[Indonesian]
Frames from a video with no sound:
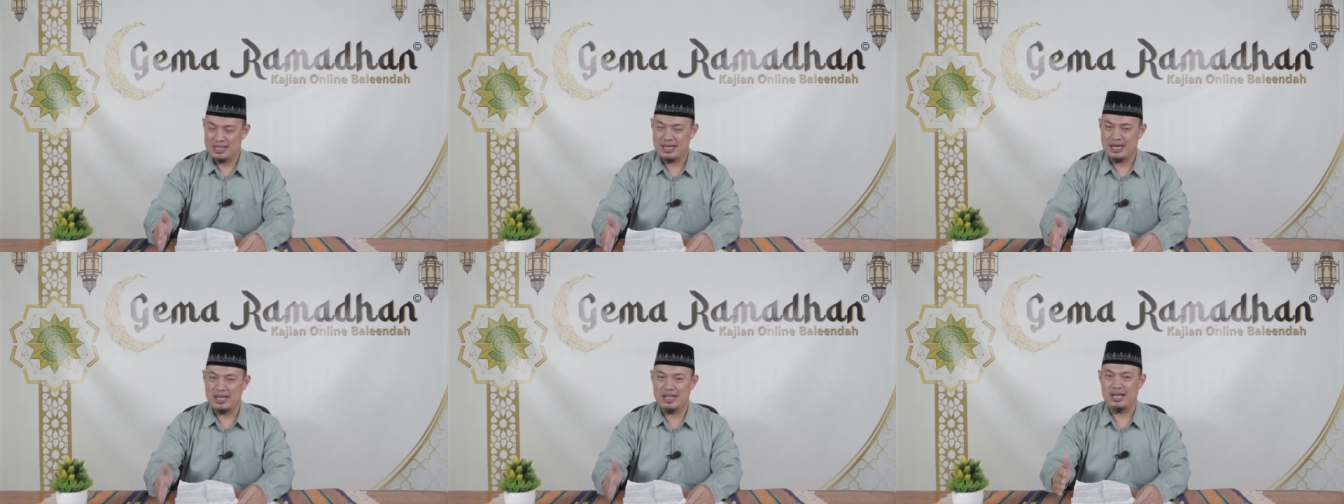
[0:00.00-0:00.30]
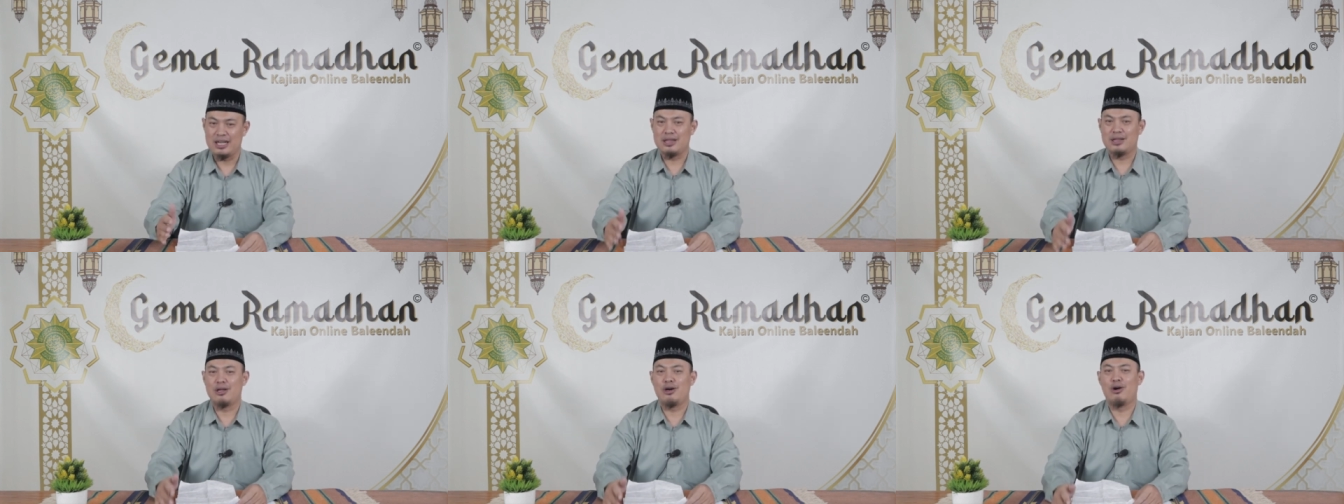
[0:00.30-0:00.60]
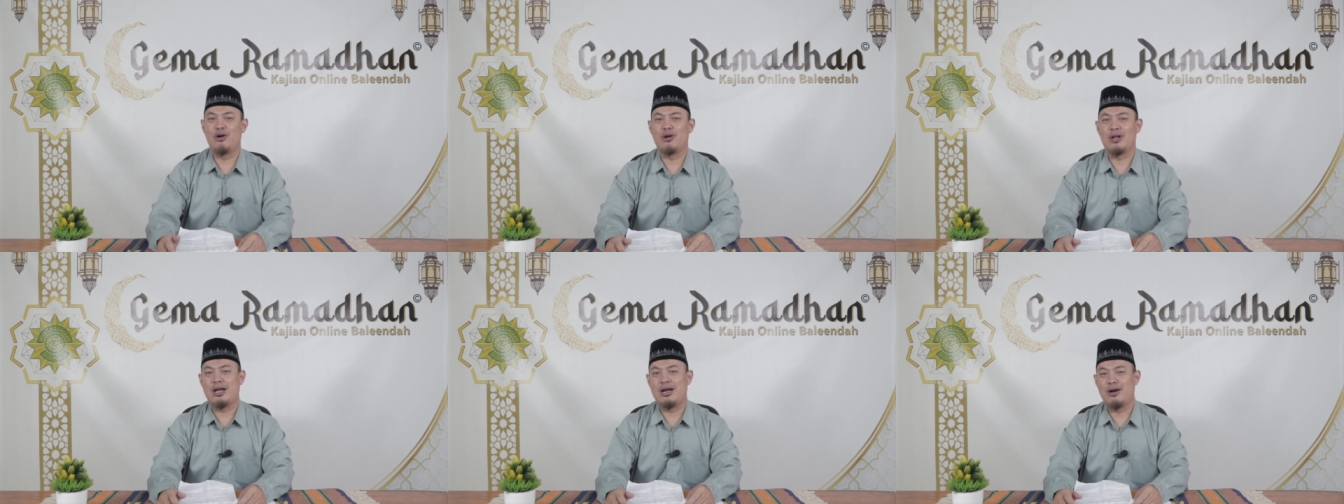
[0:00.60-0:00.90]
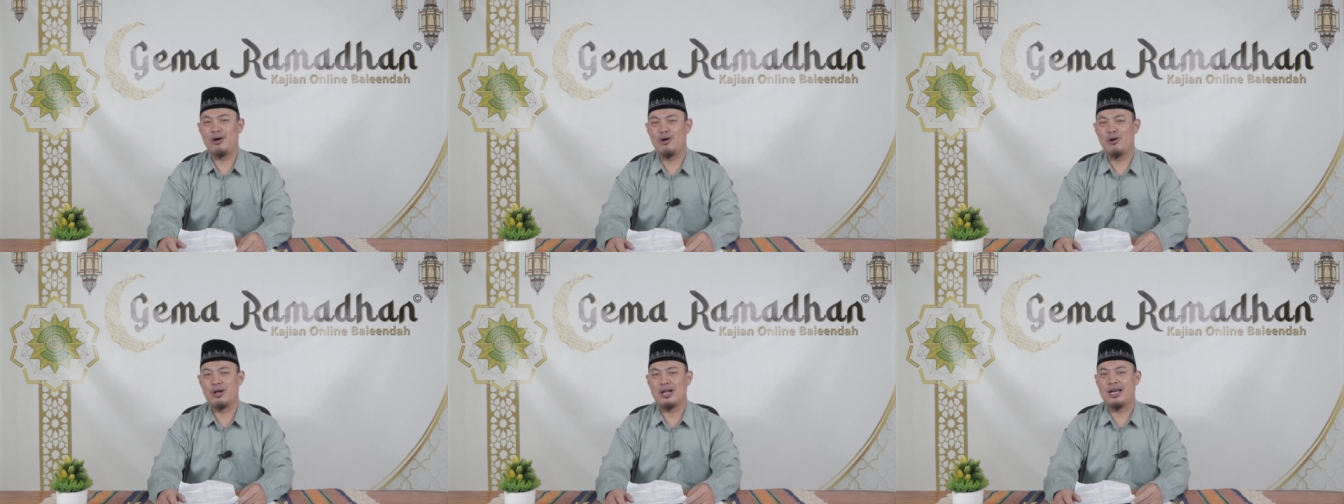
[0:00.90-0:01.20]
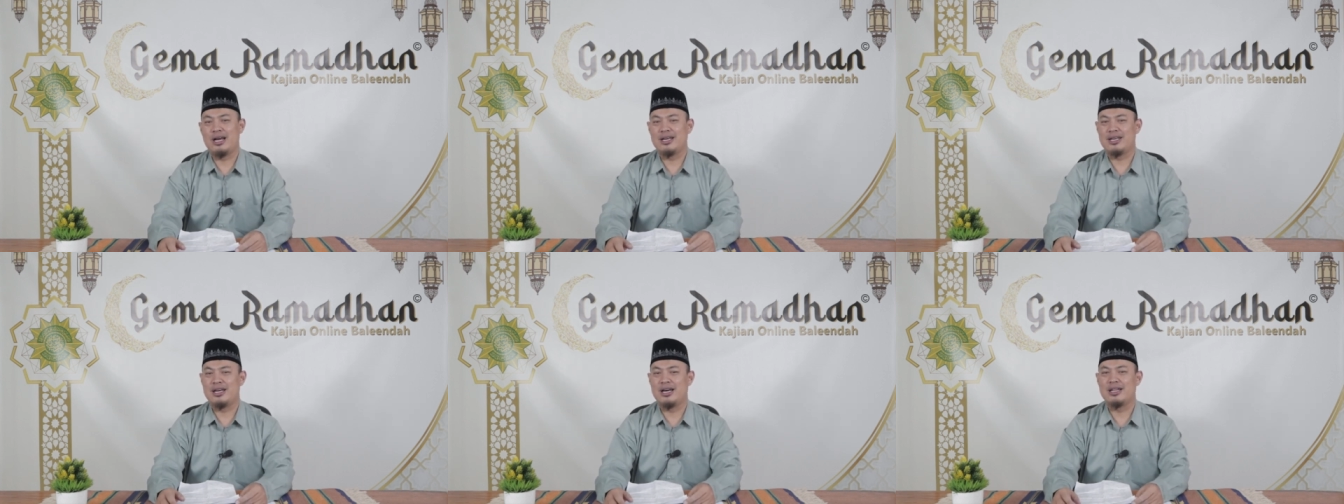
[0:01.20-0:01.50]
jalan
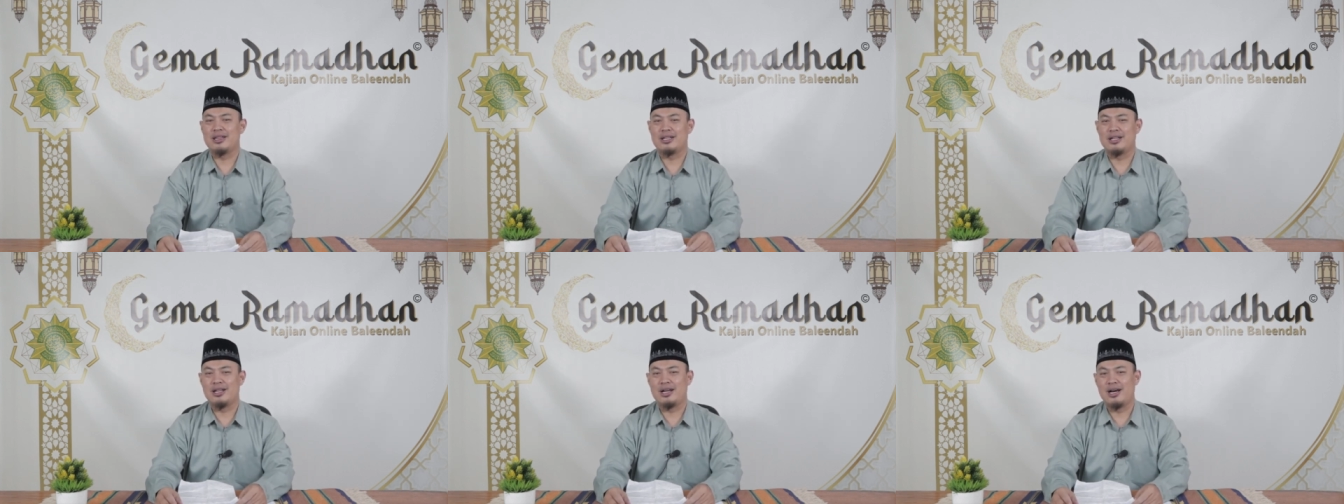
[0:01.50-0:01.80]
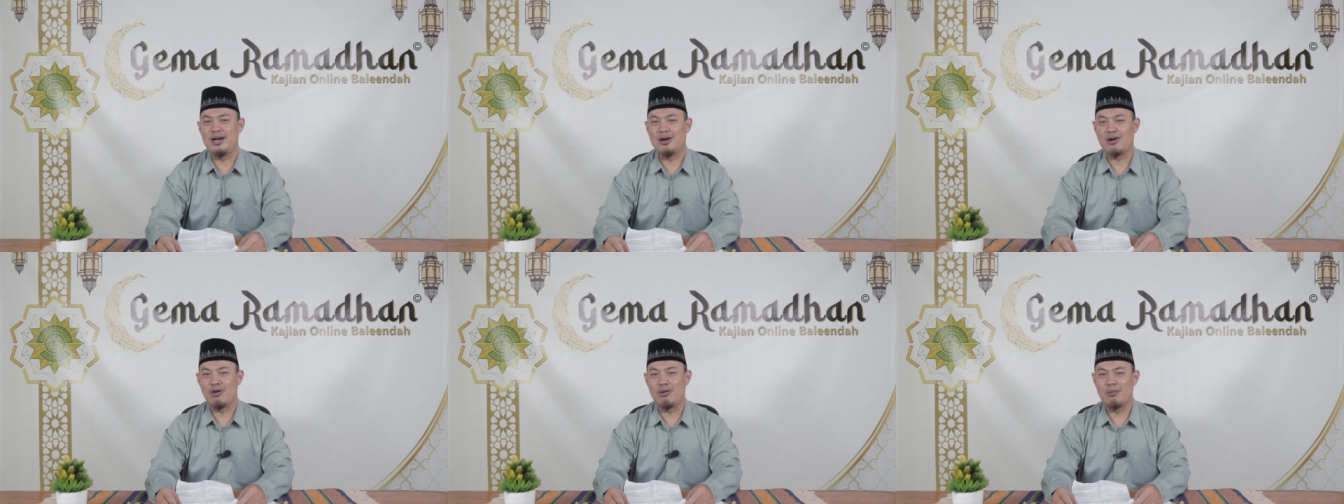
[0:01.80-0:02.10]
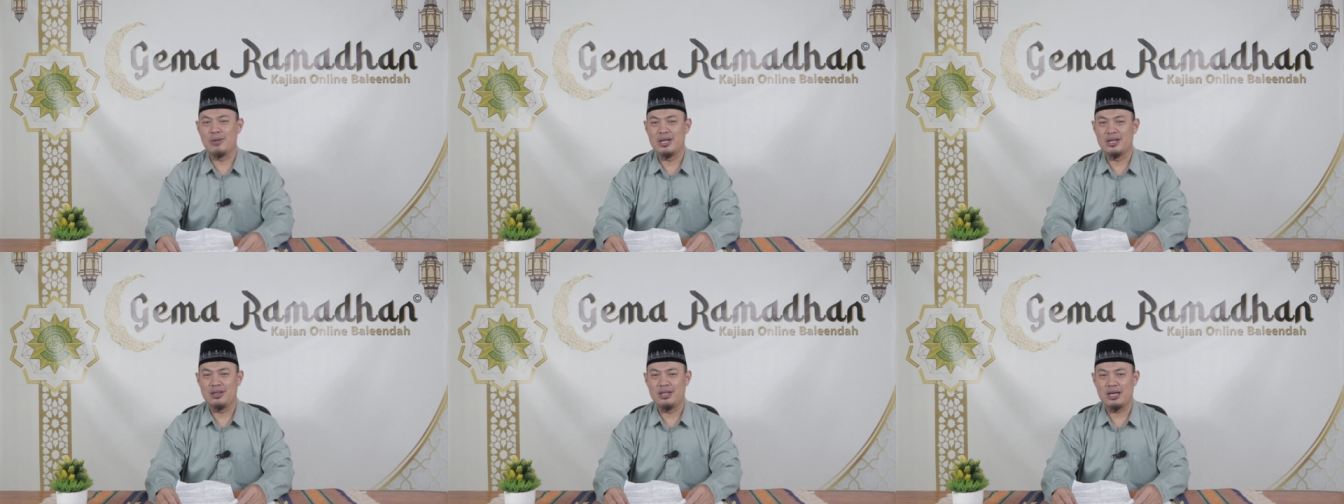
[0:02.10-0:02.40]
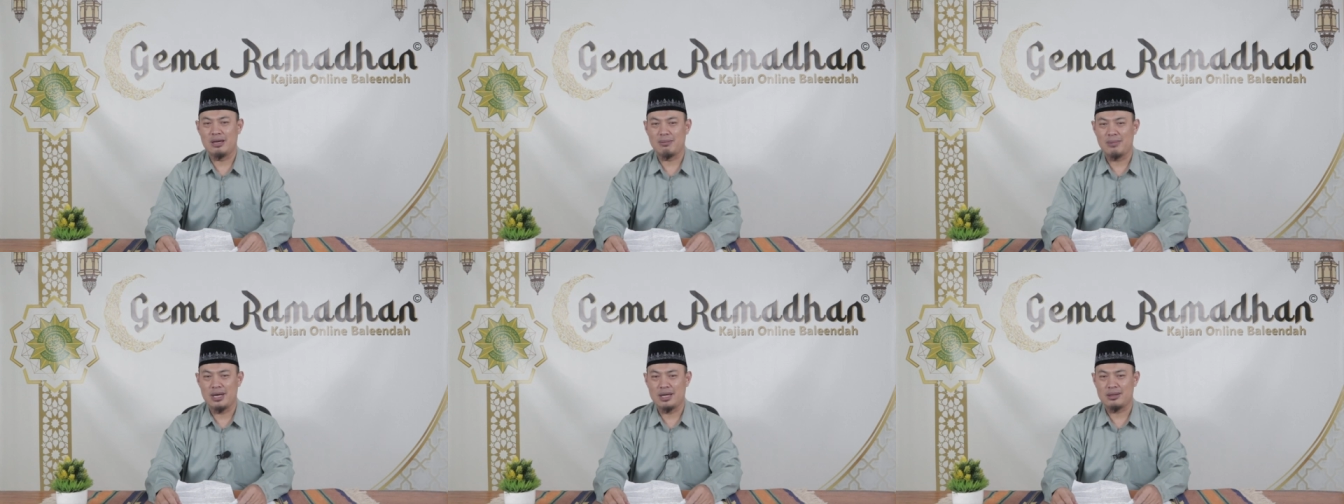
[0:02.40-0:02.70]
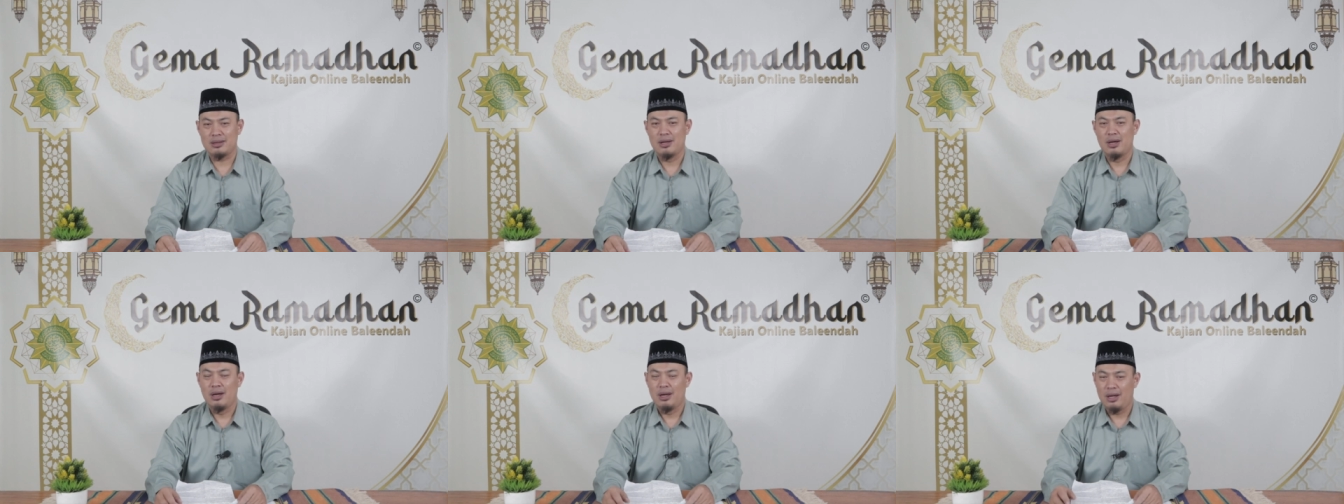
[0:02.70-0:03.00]
orang-orang yang telah engkau beri
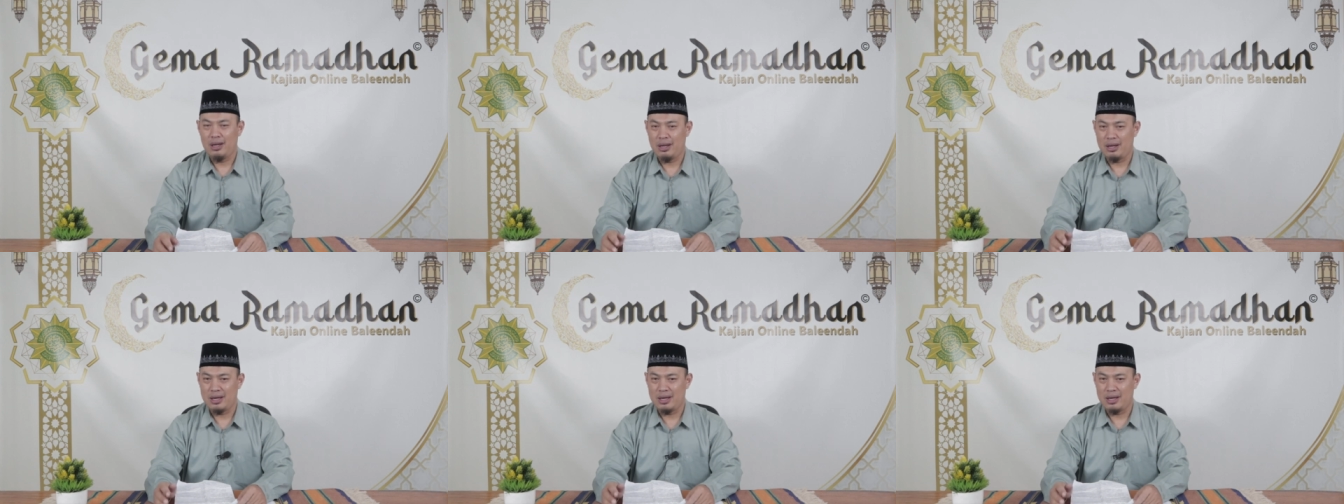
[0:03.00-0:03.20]
nikmat,